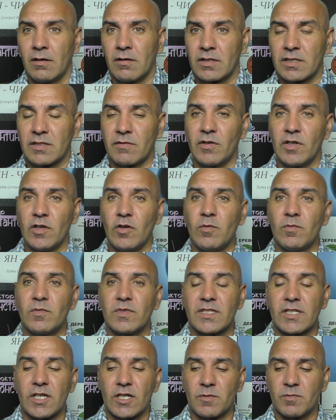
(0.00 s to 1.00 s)
в своем,
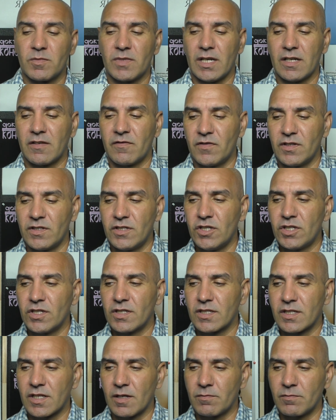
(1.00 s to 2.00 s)
скажем так,
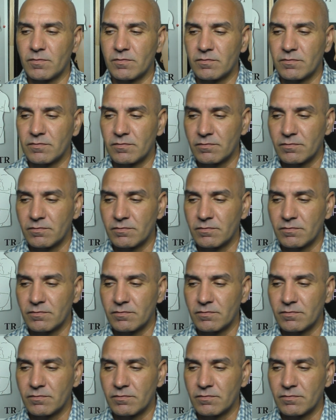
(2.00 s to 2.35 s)
физическом